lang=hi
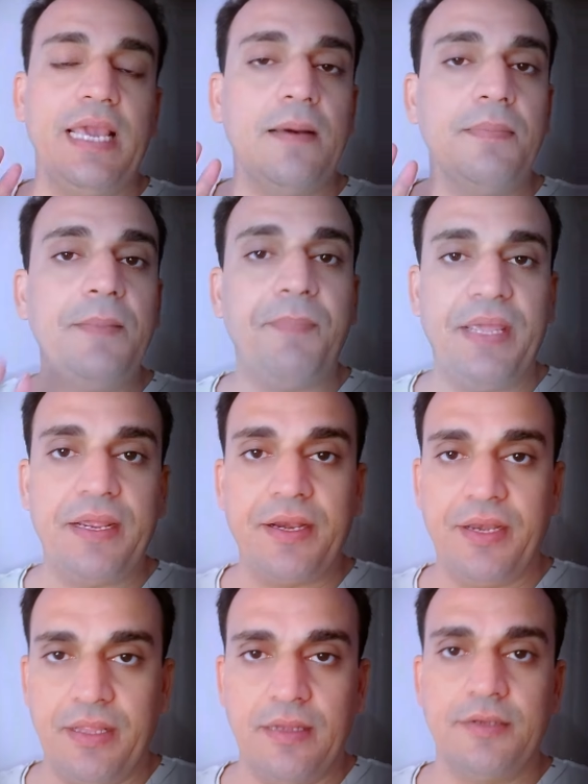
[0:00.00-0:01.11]
आपने पे
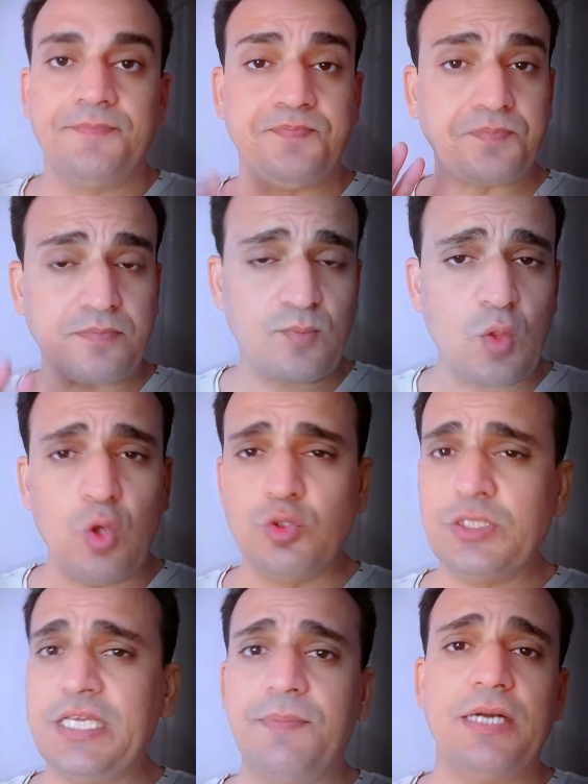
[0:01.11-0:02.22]
करनी है
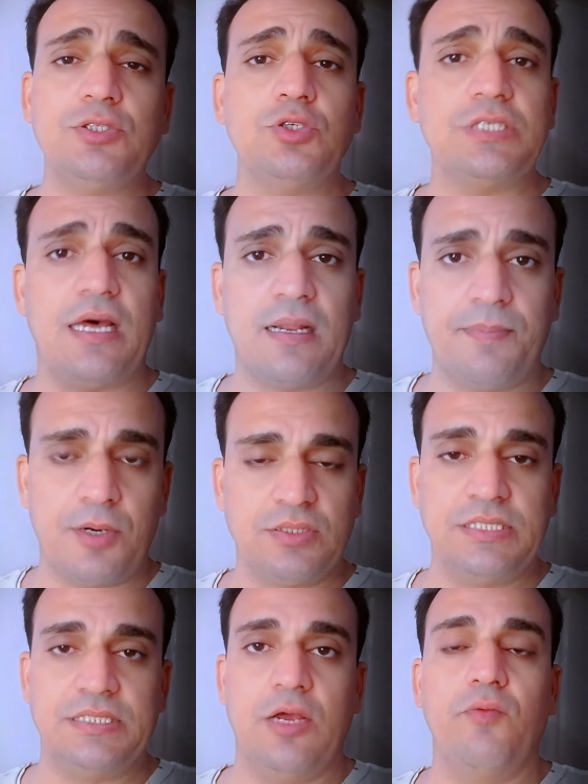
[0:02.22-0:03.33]
उसके बाद जो सारा
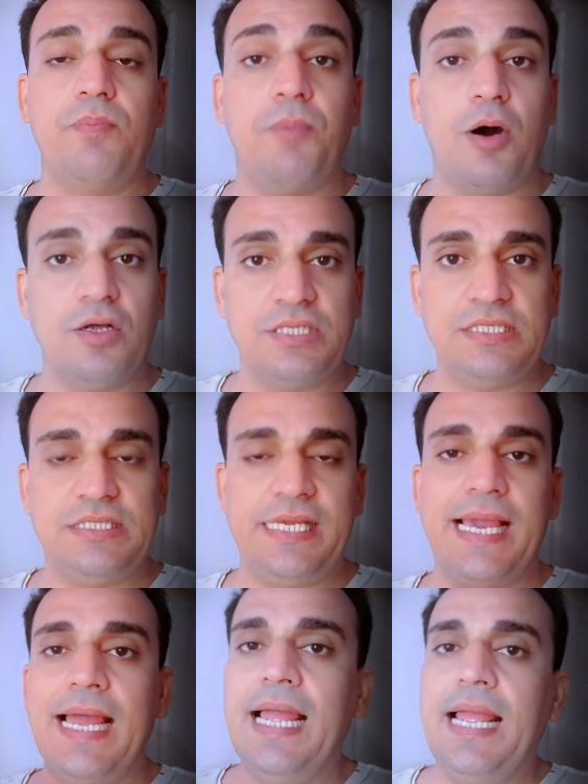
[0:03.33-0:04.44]
प्रोसेस है वो बहुत इजी
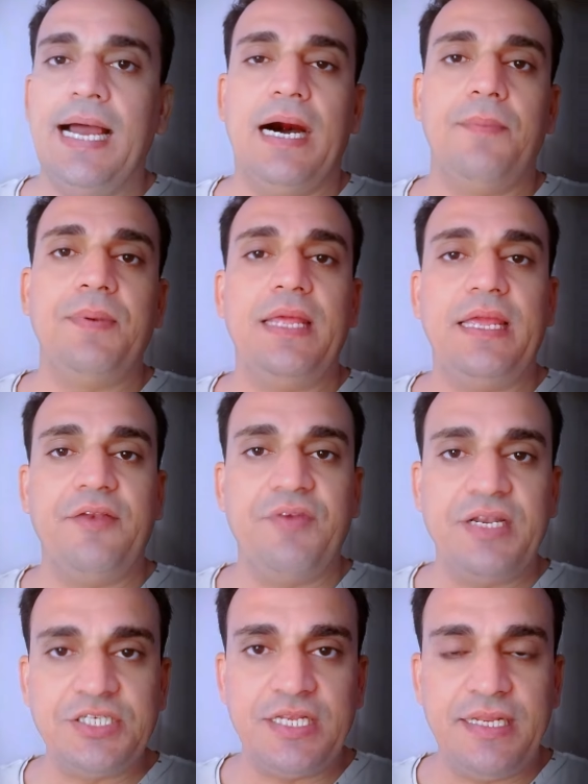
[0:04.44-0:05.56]
है आपने
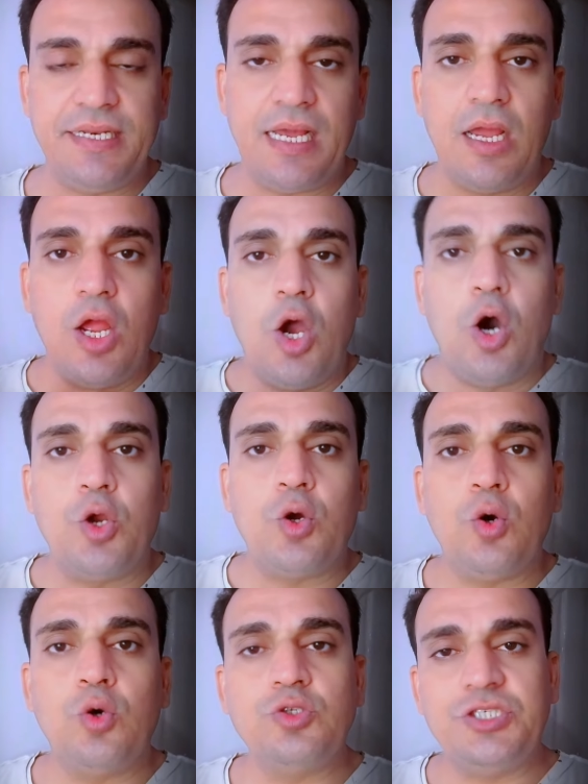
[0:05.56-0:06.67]
इनविटेशन लेना है और
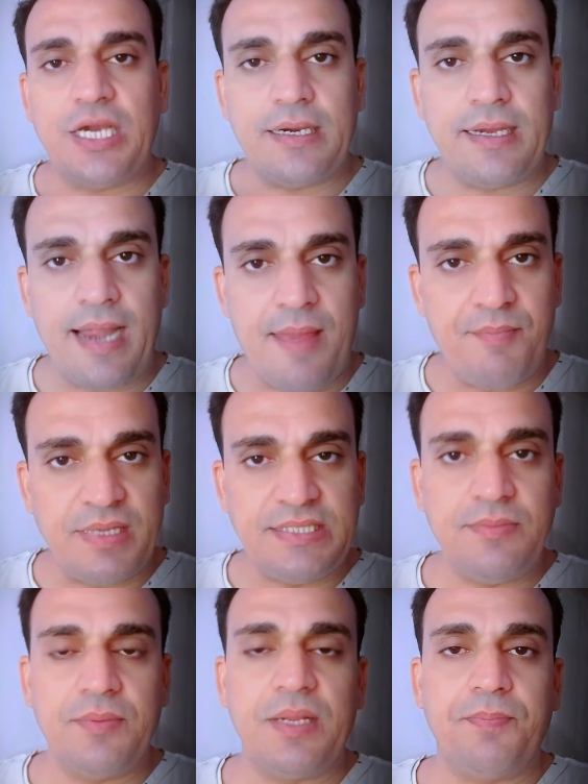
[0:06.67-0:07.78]
ख़ुद जाकर एम्बेसी
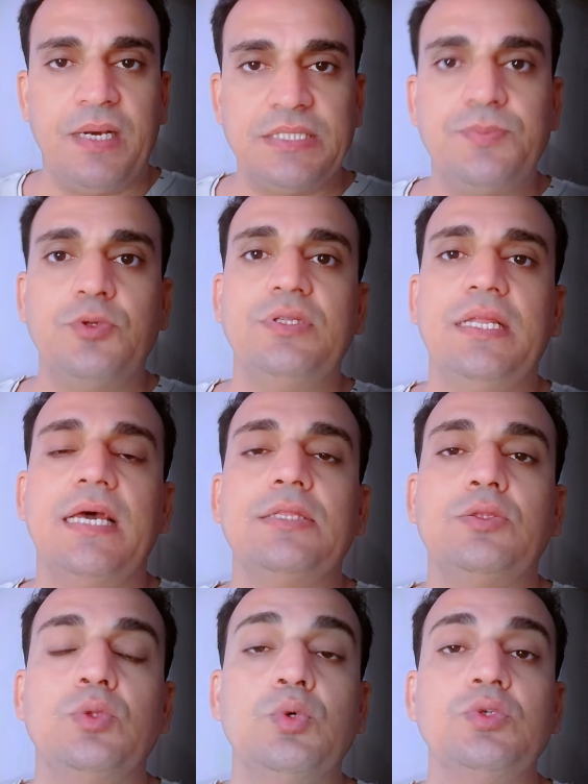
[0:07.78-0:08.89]
में अपना पासपोर्ट देना
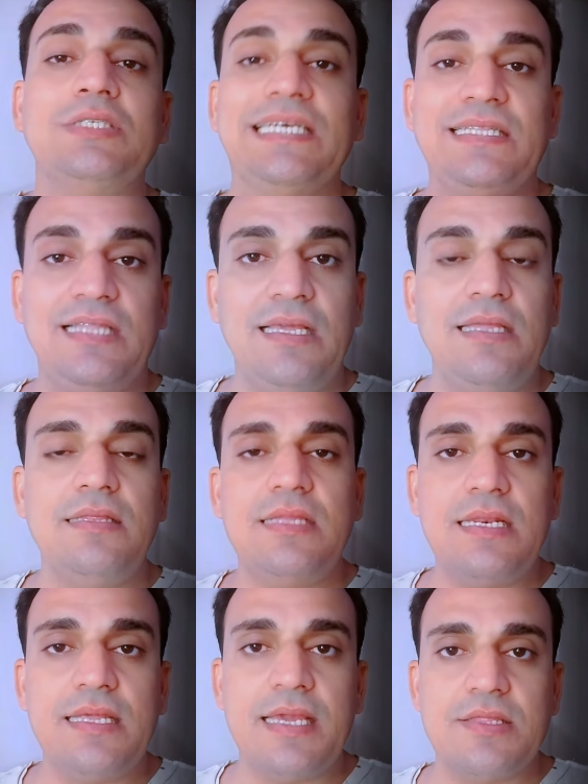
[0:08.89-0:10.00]
है दो से तीन
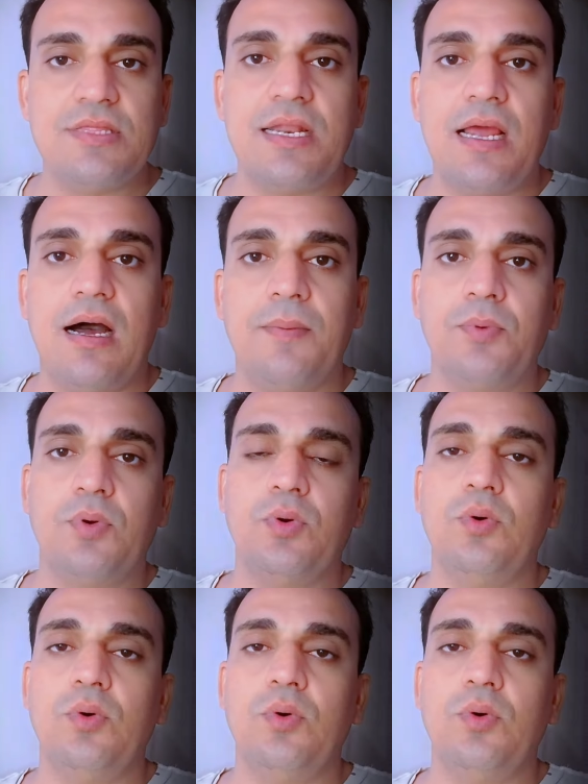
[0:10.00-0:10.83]
दिन के अंदर आपको